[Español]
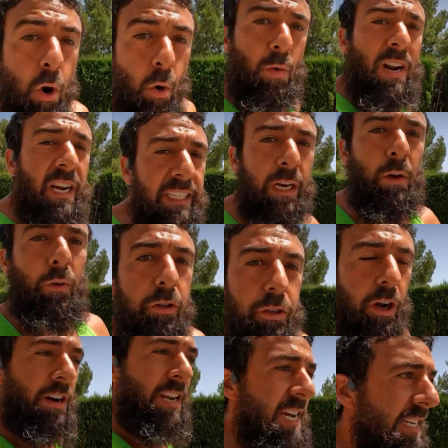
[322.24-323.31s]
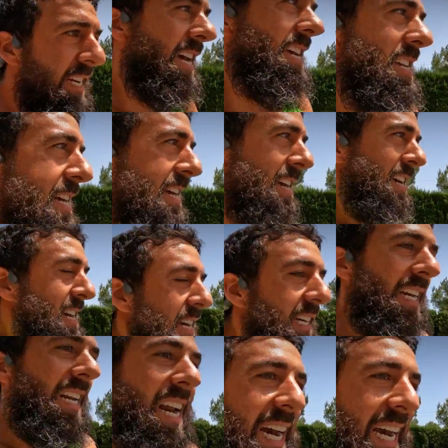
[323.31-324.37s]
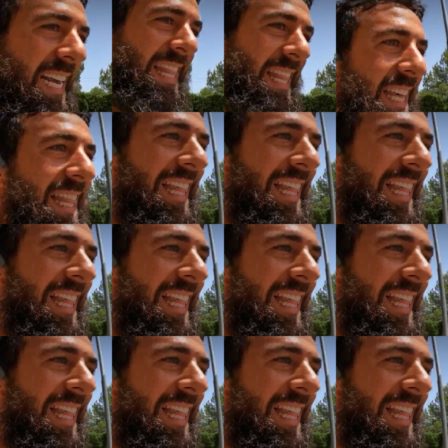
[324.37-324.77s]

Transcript: unas ilusiones y la gente